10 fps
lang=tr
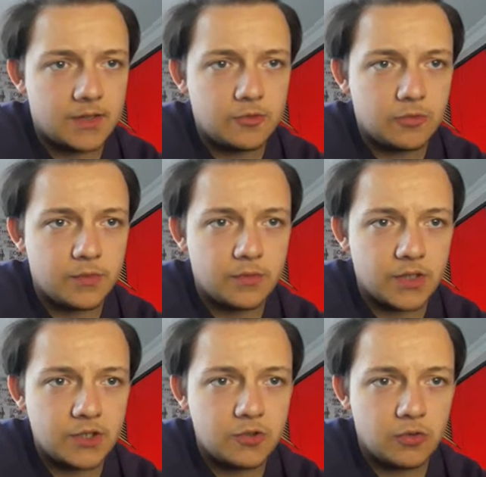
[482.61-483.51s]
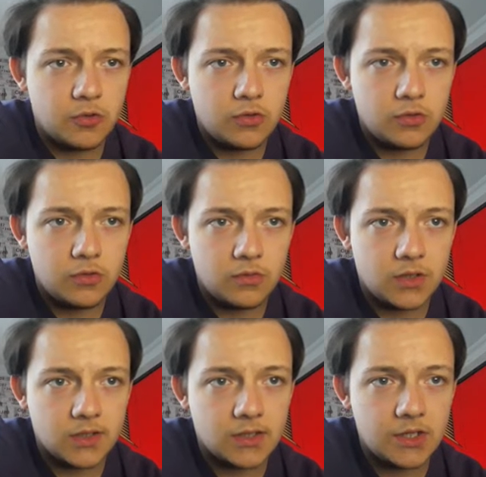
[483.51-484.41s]
Çok bir oynayış yok.
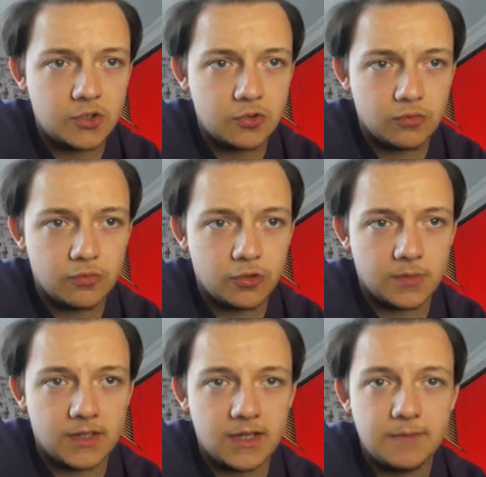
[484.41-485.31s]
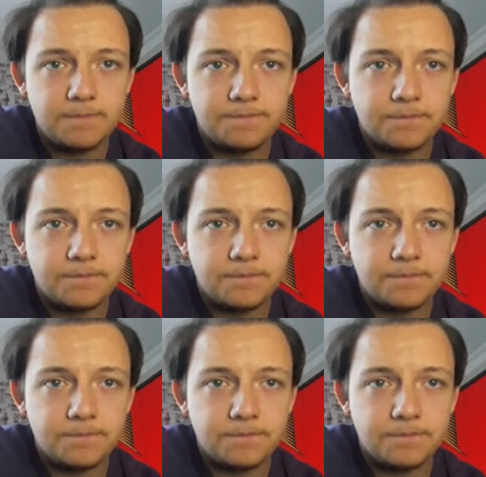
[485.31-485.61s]
Hatta hiç çok büyük ihtimalle.